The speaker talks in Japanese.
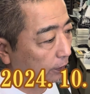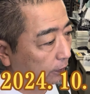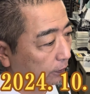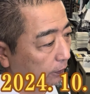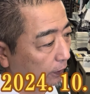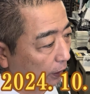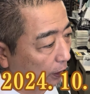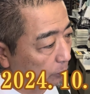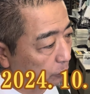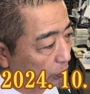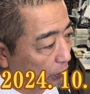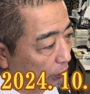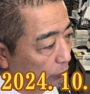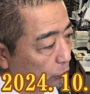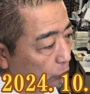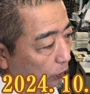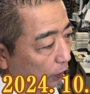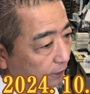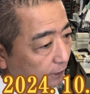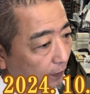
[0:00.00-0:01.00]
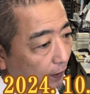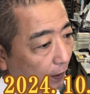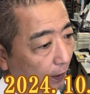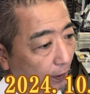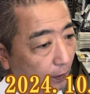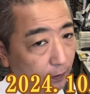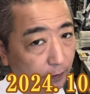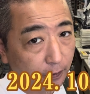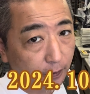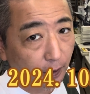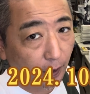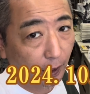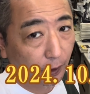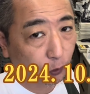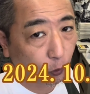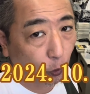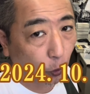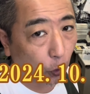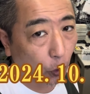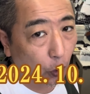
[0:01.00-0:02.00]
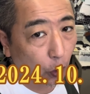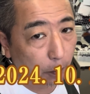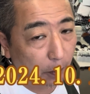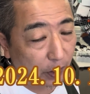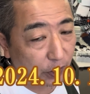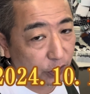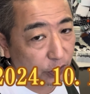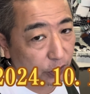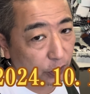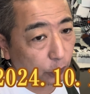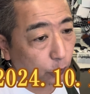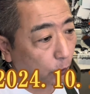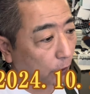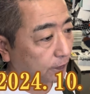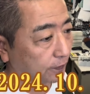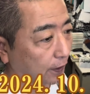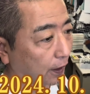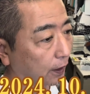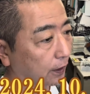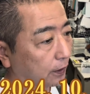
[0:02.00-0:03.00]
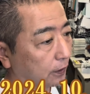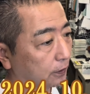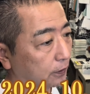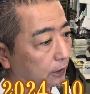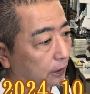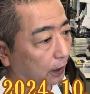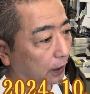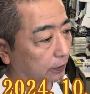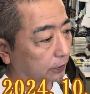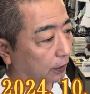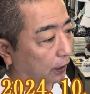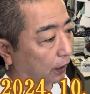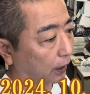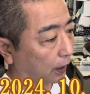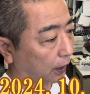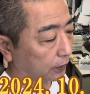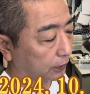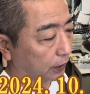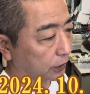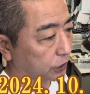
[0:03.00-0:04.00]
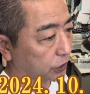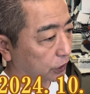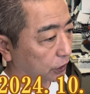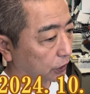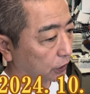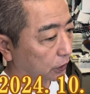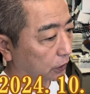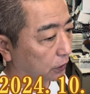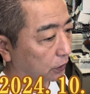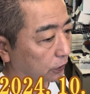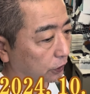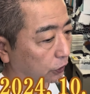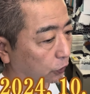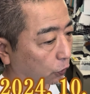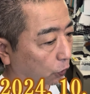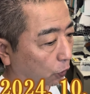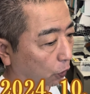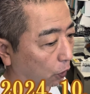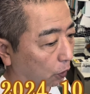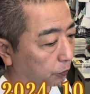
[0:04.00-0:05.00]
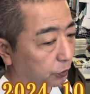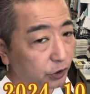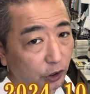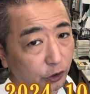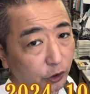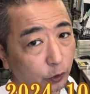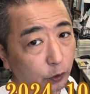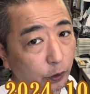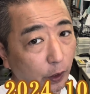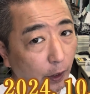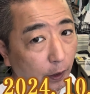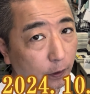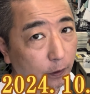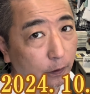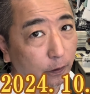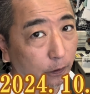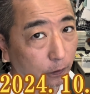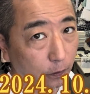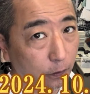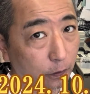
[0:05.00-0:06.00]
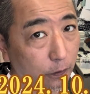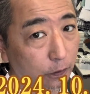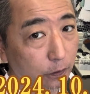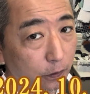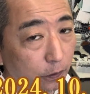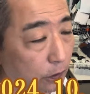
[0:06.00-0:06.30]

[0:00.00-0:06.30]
中村とかさ、あと、マッチーとかさ、畑、足立、ヒドロ、みんな行ってるね。うん。